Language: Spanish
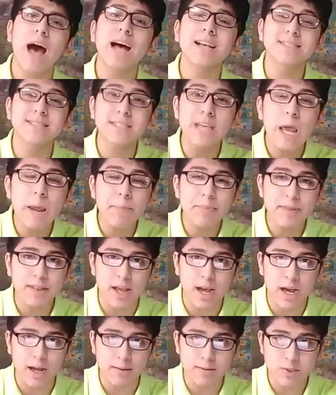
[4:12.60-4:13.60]

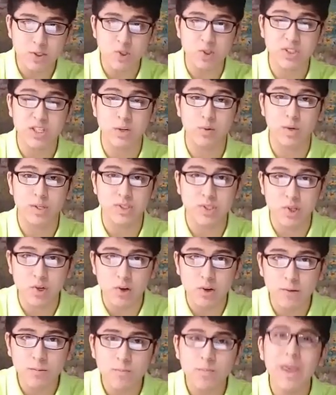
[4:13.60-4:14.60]
acepta su
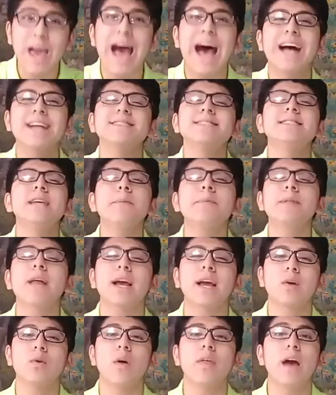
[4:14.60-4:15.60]
situación,
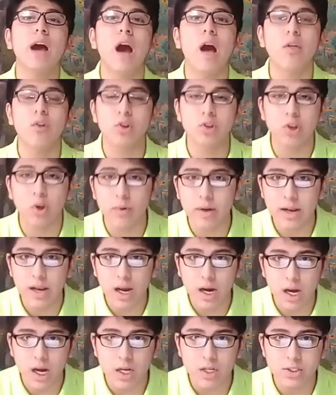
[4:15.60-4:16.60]
acepta que lo ha dejado todo en
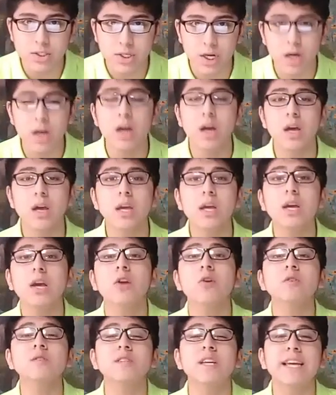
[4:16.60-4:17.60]
la cancha y
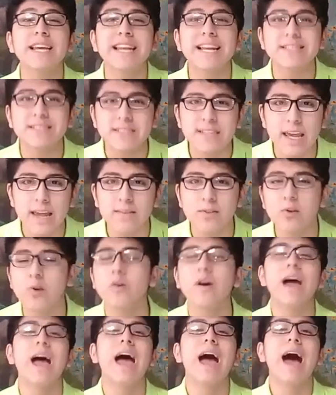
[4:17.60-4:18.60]
que lo seguirá
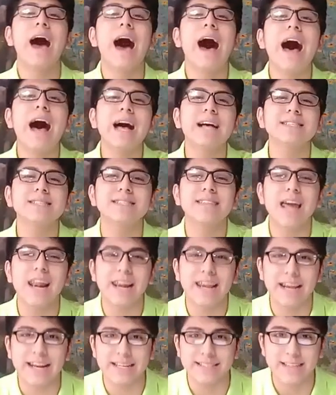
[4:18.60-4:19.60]
siendo hasta
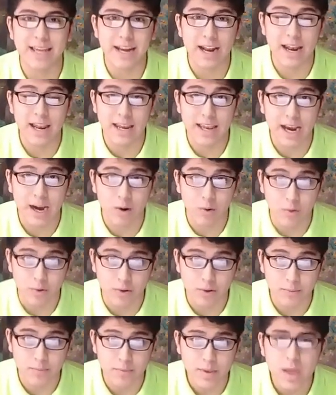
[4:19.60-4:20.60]
regresar a la Liga
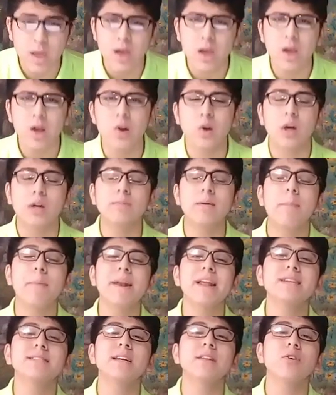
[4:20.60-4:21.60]
1, lo que me
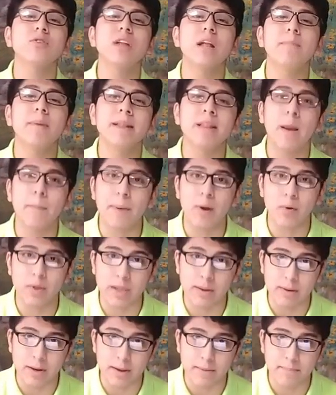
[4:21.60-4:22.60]
parece totalmente
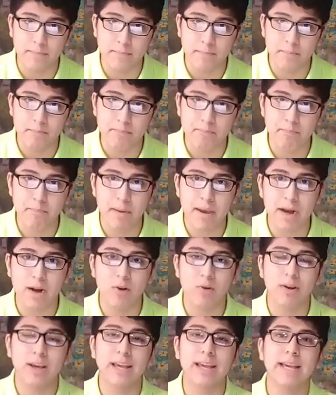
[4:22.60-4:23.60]
aplaudible para
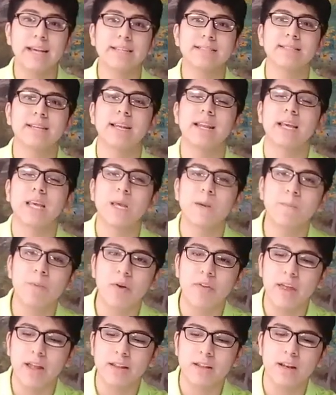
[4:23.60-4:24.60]
lo que es el
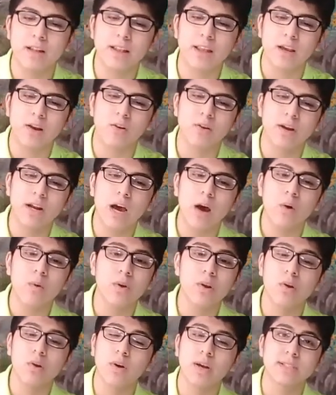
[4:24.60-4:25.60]
equipo de Atlético
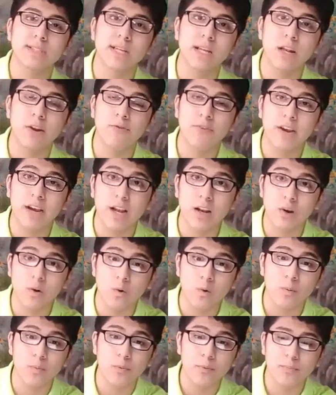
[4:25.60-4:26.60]
Grau y lo que significa el
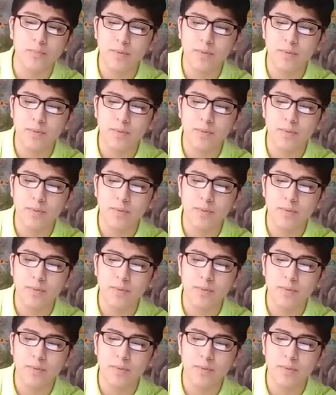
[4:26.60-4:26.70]
club.